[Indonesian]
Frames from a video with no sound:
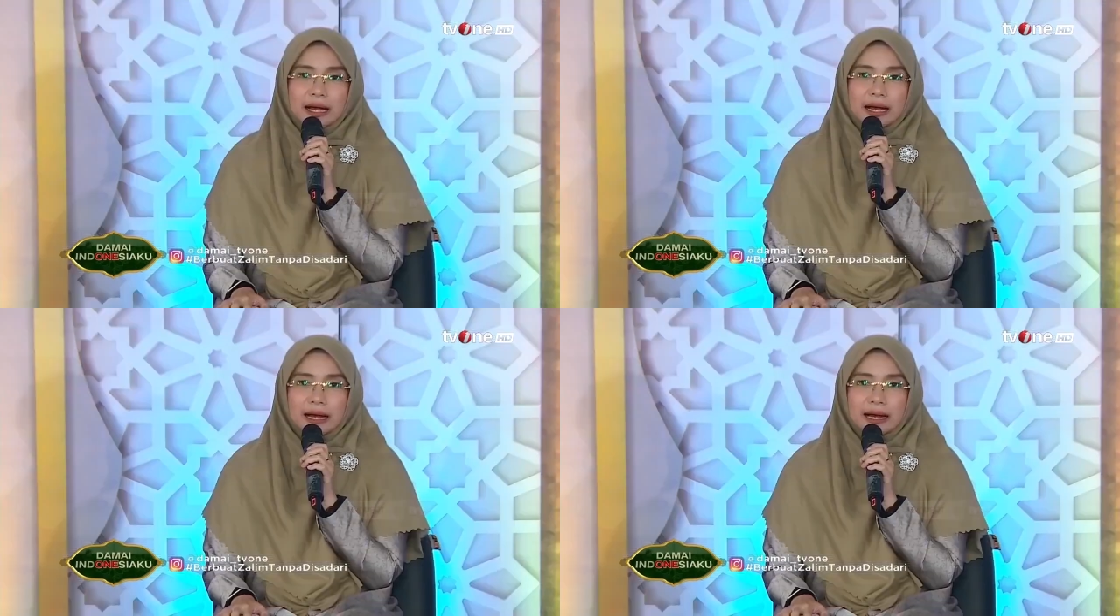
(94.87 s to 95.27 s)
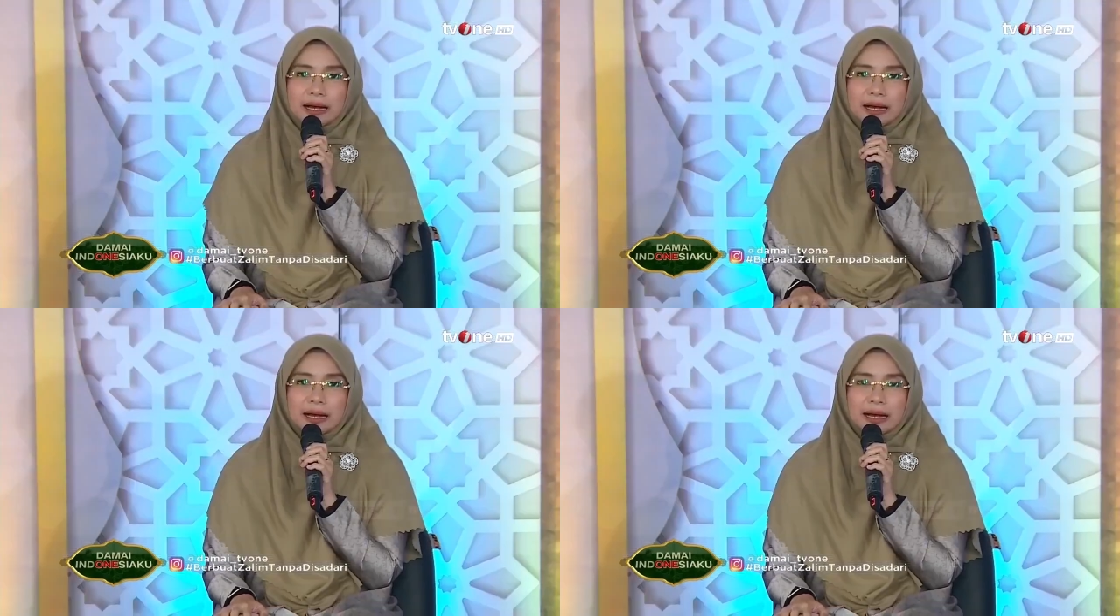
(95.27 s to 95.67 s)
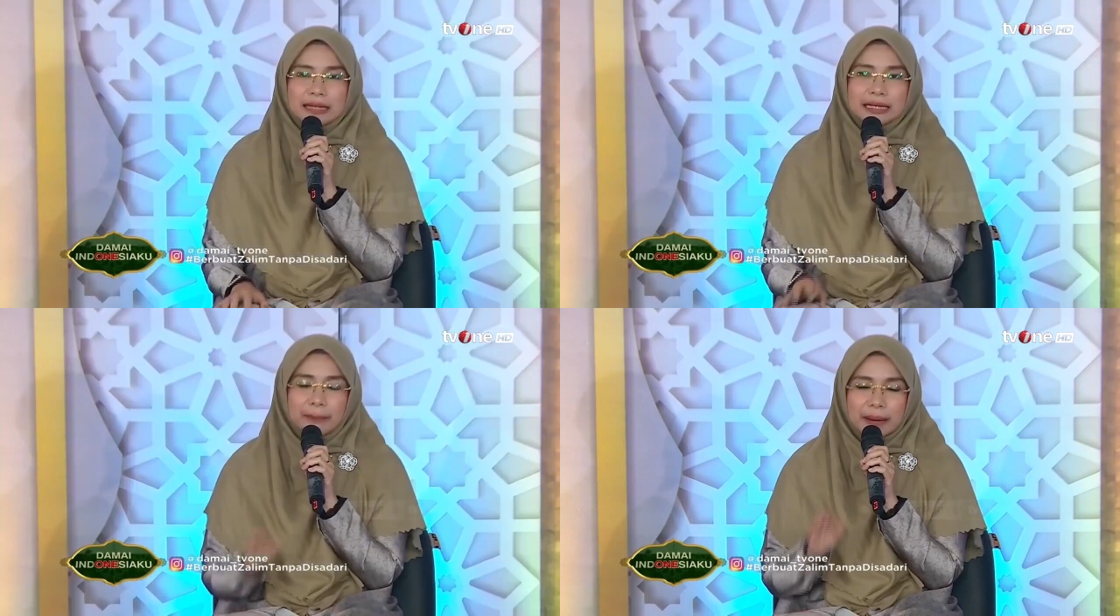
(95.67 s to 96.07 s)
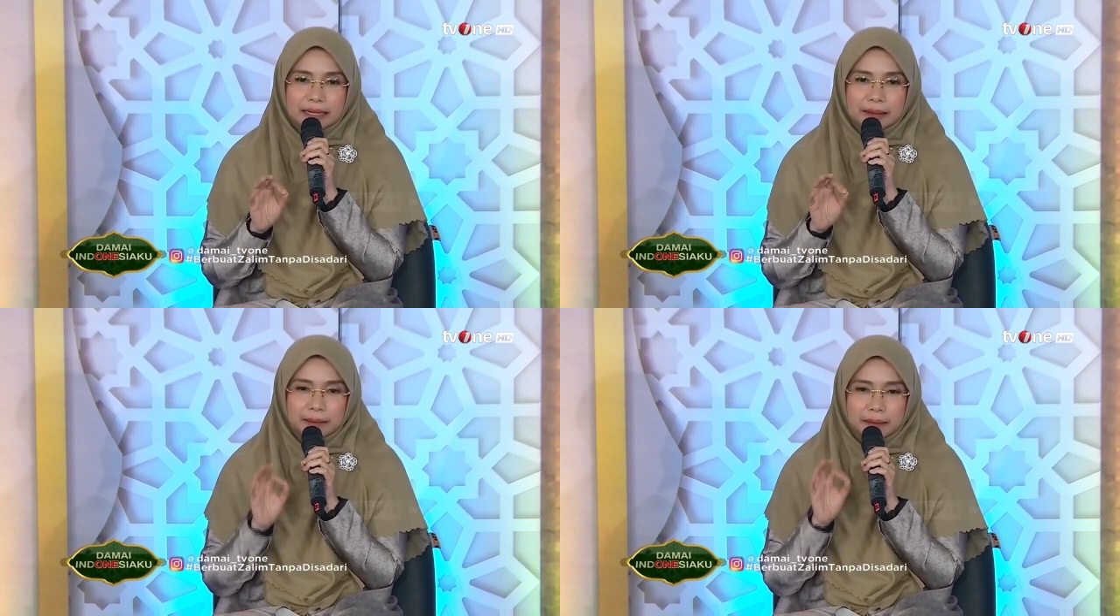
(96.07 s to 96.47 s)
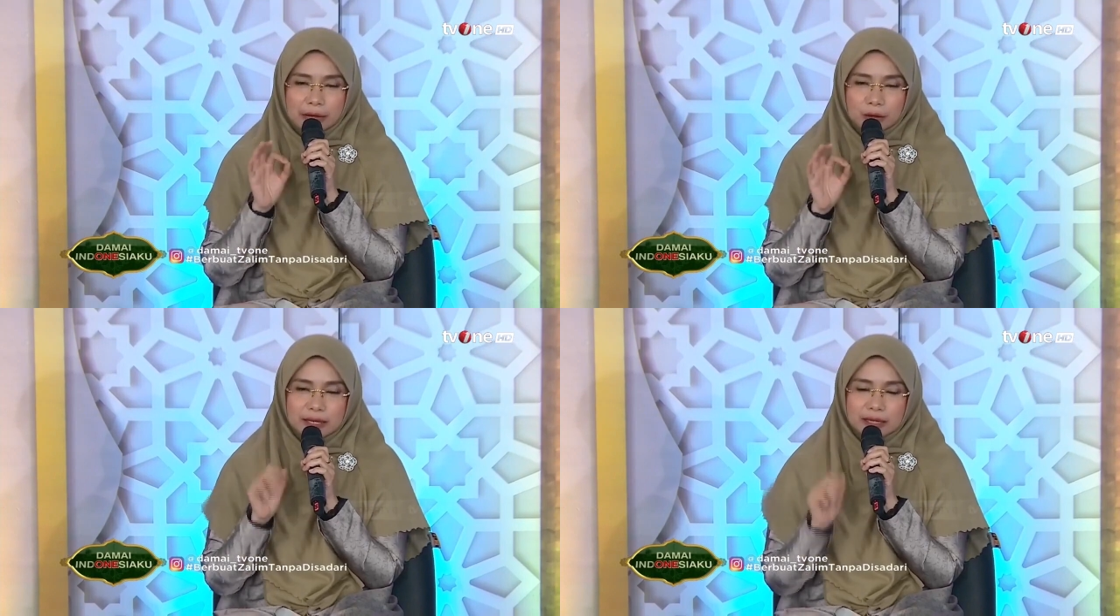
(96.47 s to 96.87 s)
uh, hal yang paling
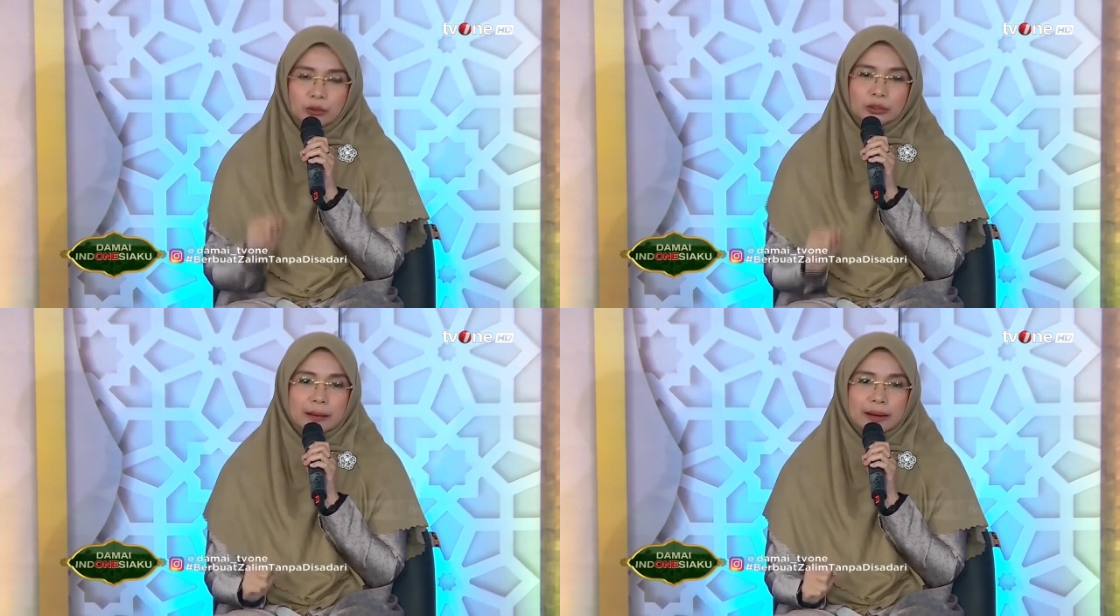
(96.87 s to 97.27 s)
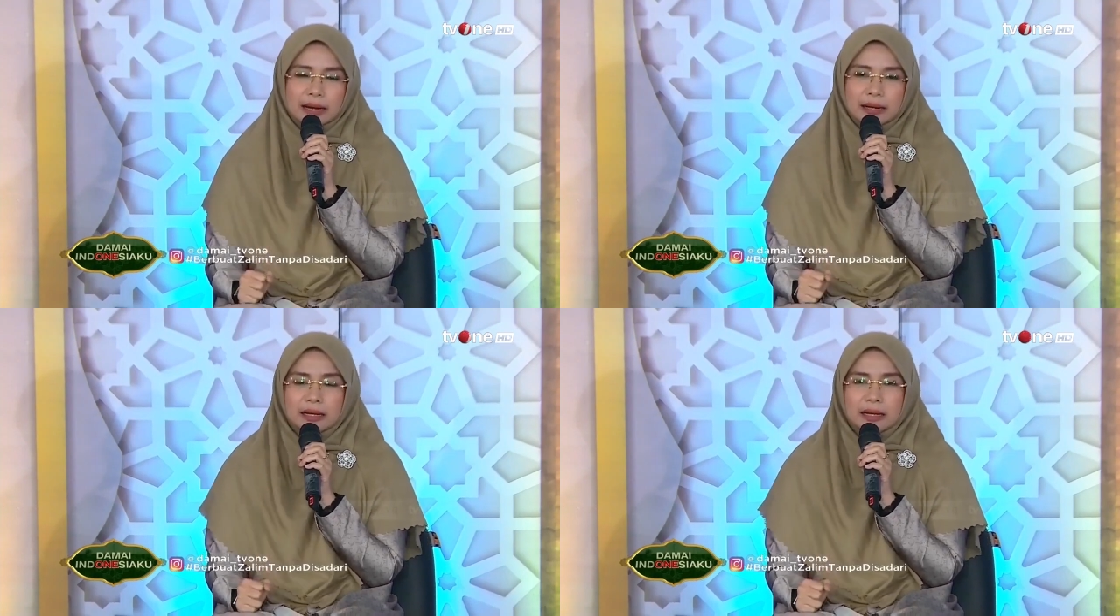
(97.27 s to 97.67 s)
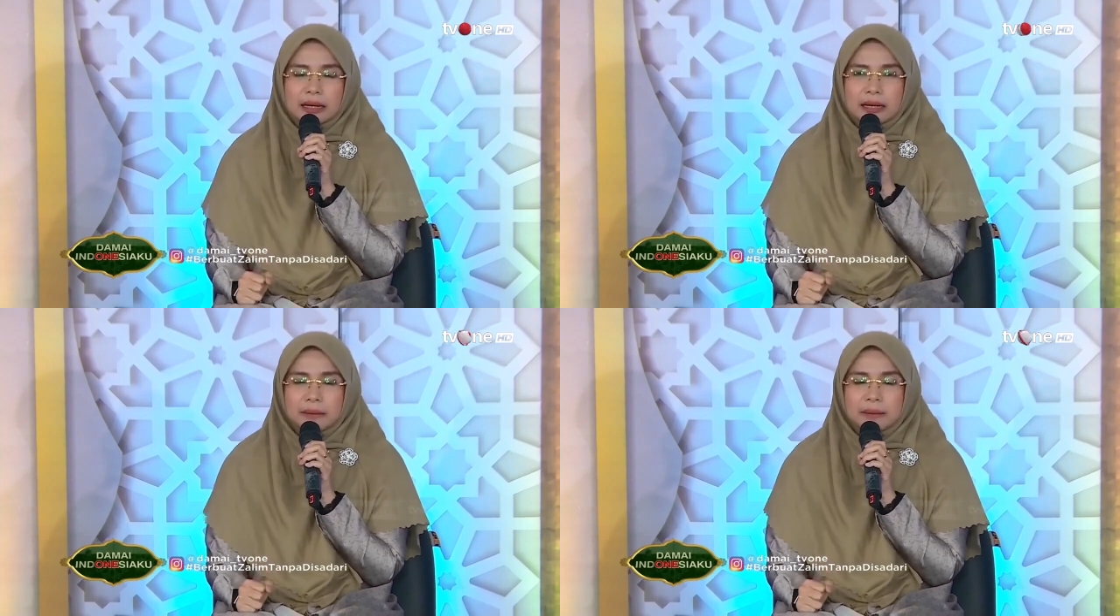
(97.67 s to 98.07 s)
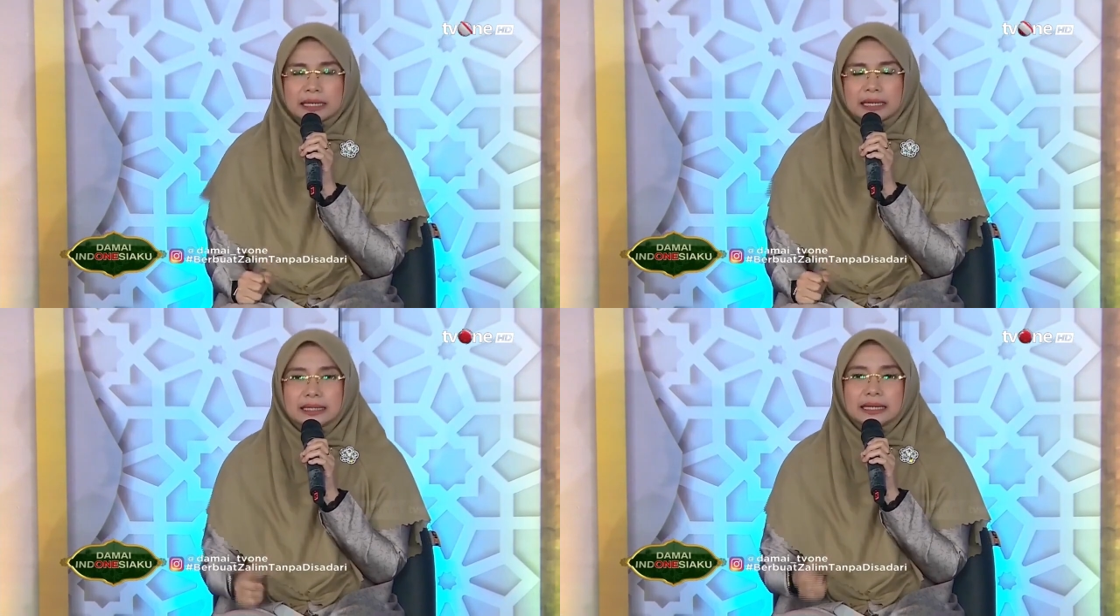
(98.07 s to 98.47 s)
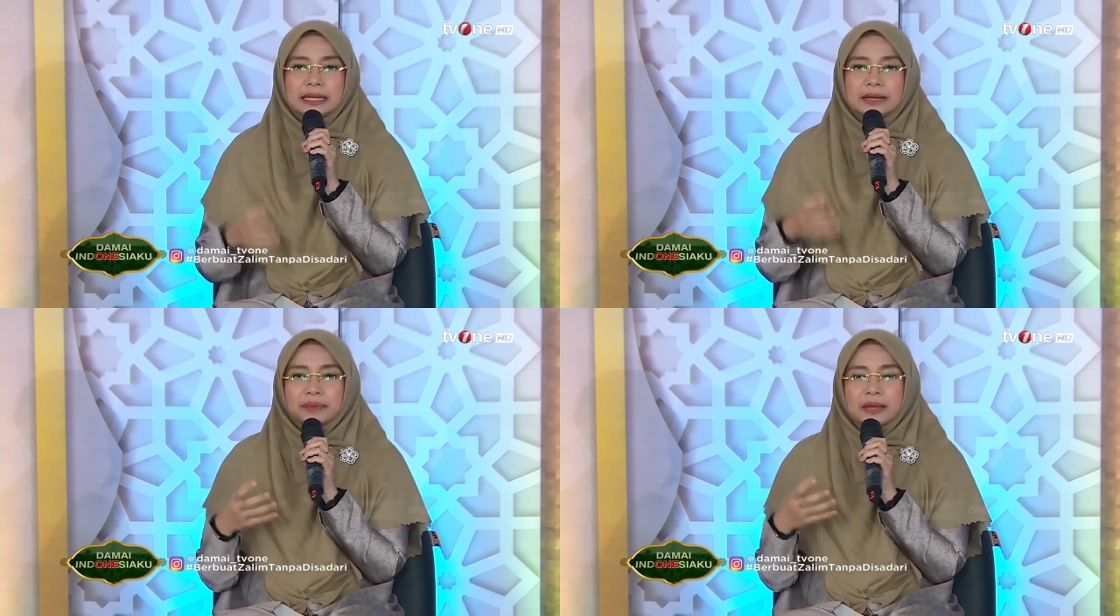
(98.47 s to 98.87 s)
harus kita utamakan. Misalnya
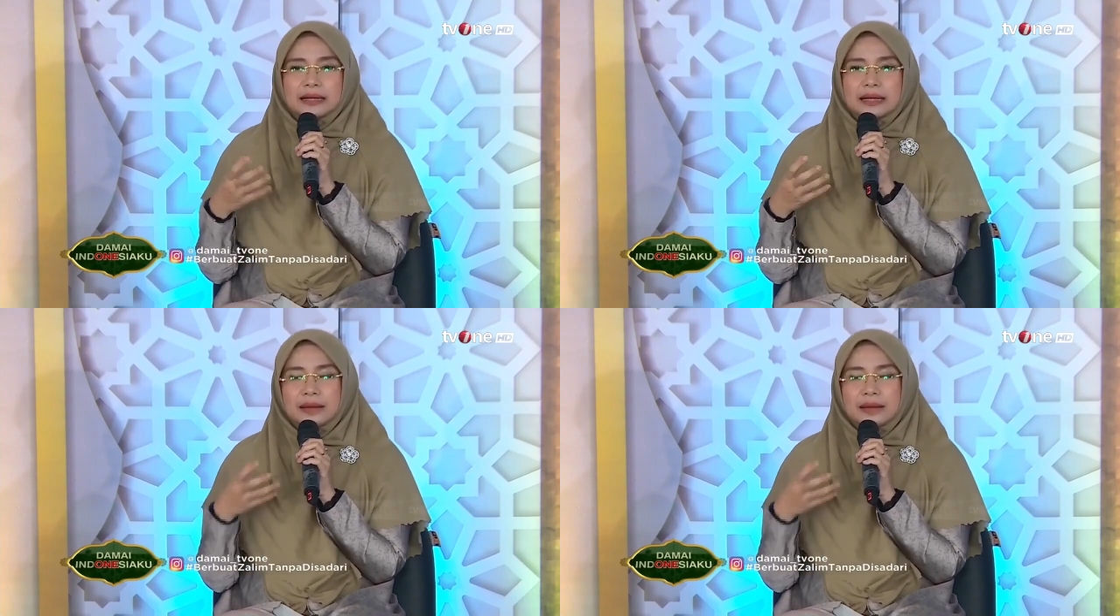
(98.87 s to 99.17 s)
gini, dalam